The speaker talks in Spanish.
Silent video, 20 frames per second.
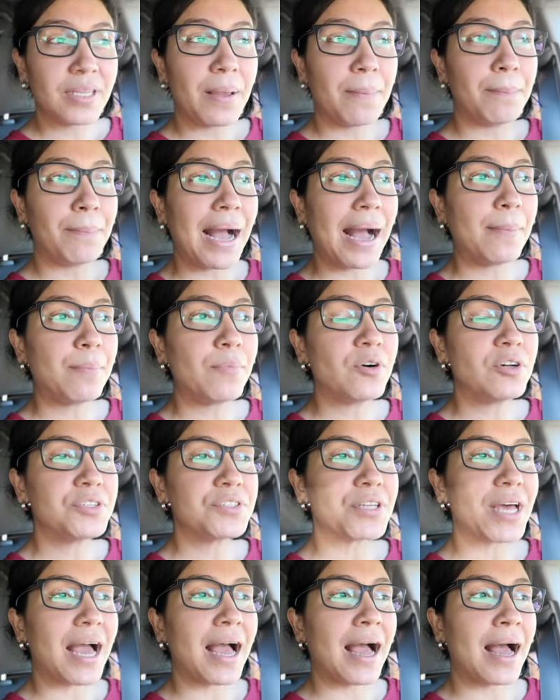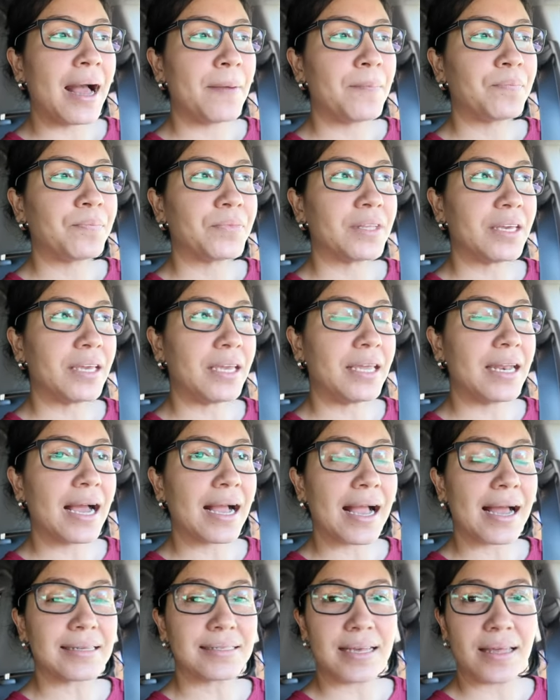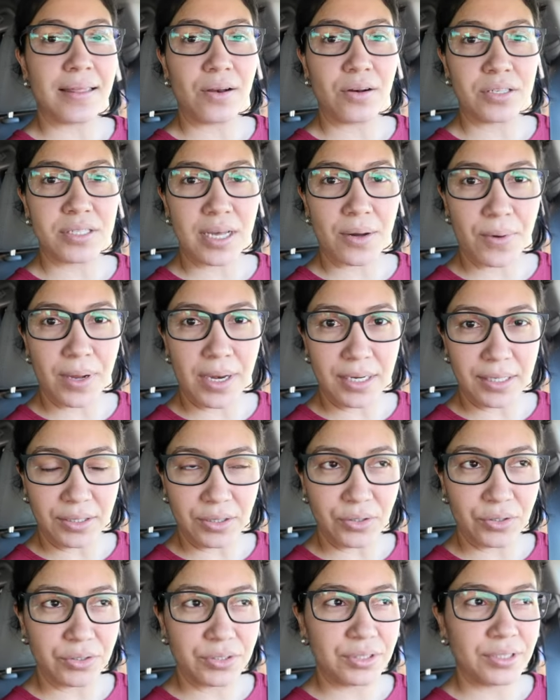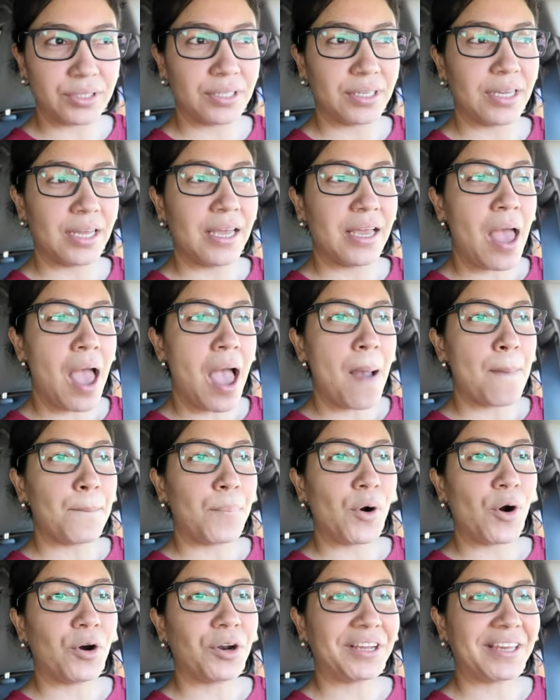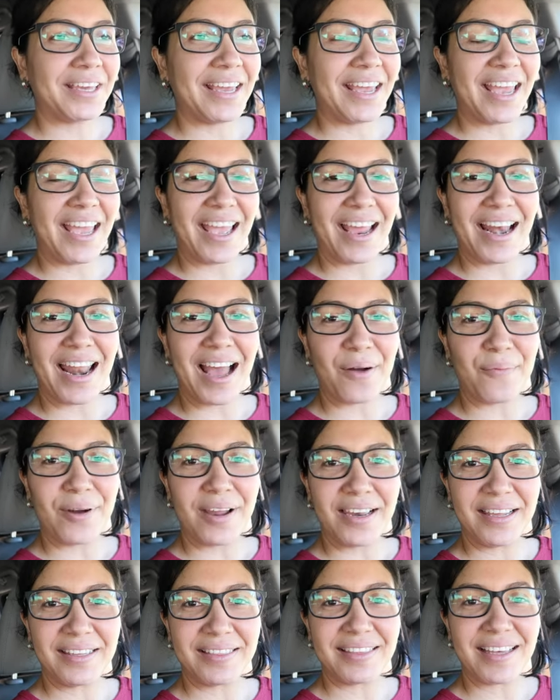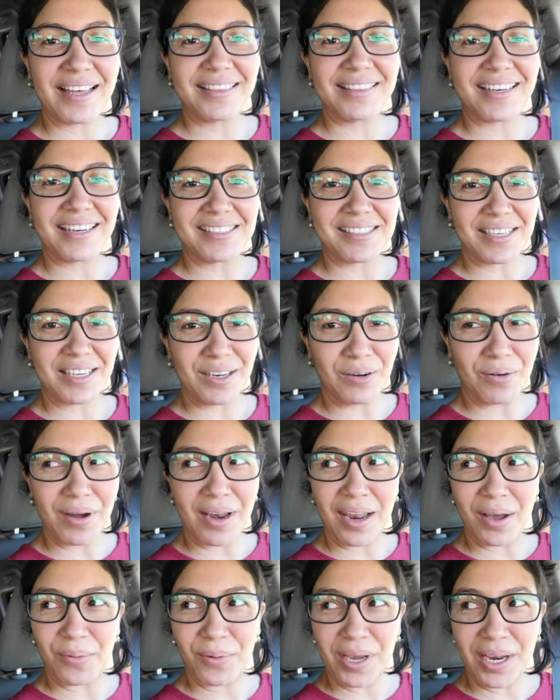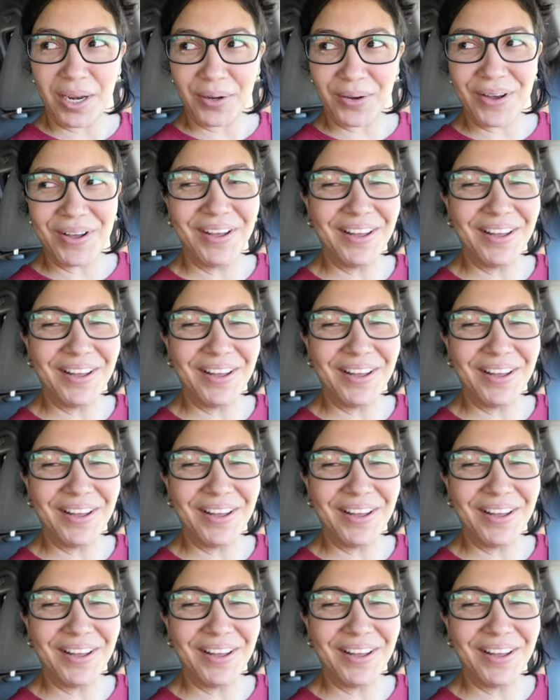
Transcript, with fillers: Vamos a ir a casa de los abuelitos porque la abuelita trasquiló al abuelo.